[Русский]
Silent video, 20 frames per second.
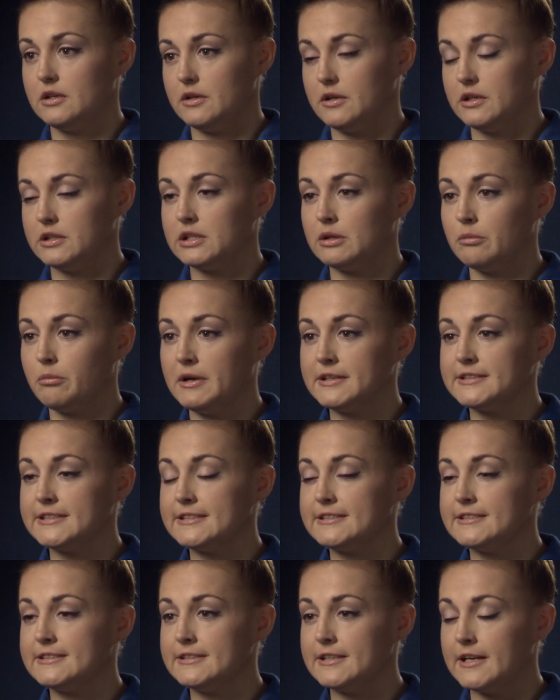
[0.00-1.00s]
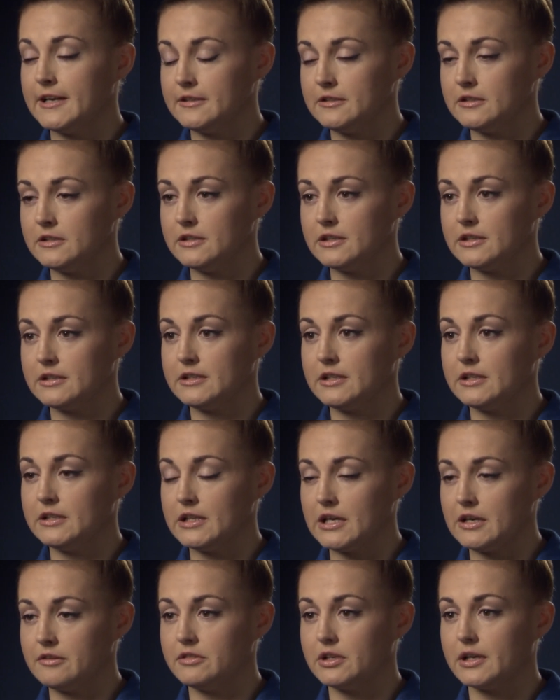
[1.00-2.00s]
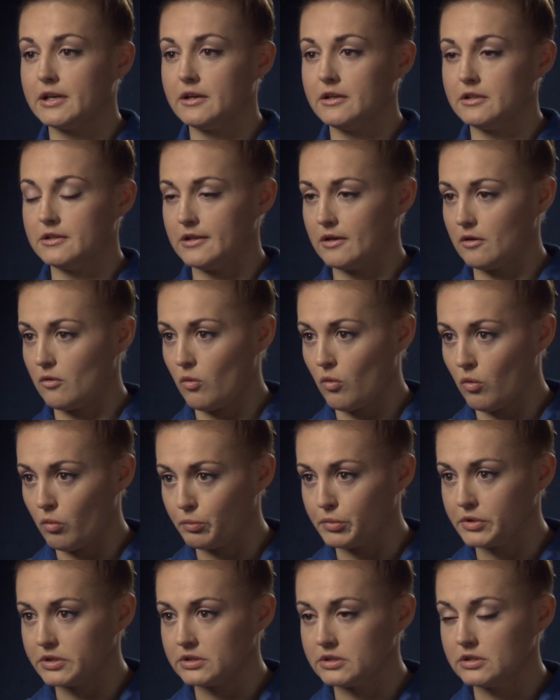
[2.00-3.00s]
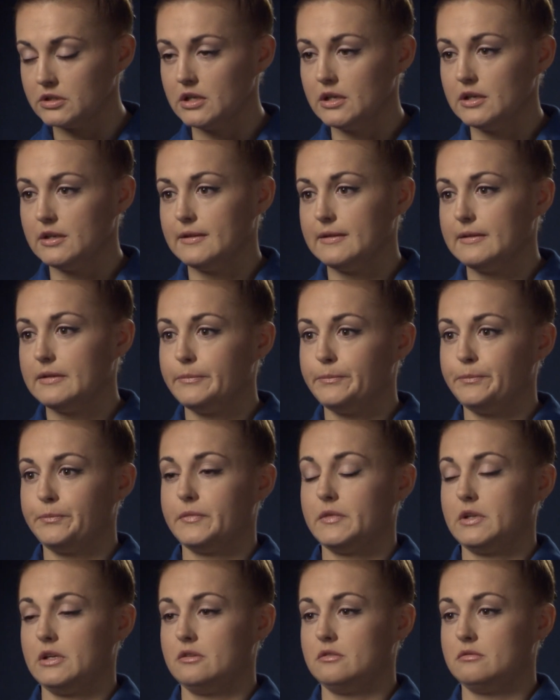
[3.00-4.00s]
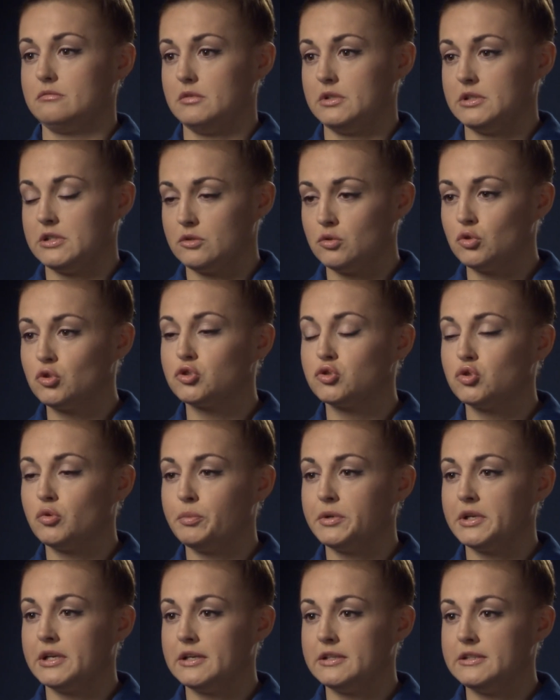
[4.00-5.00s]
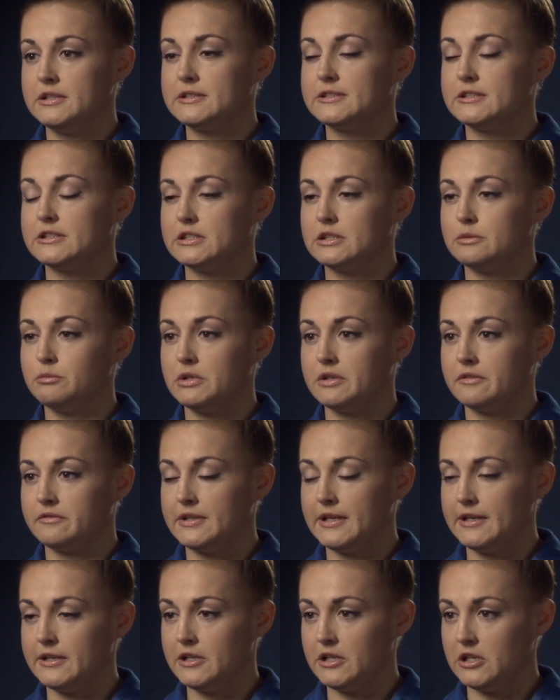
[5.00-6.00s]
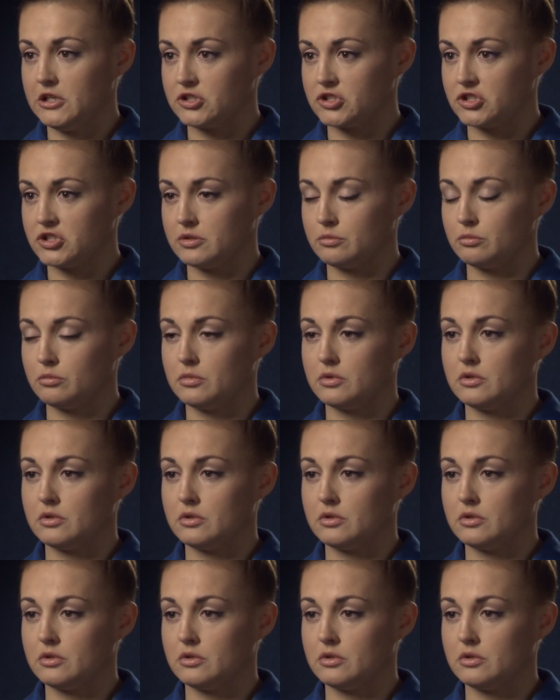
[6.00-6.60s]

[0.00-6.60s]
Это база знаний, это навык, это опыт – это то, что пригодится тебе в дальнейшем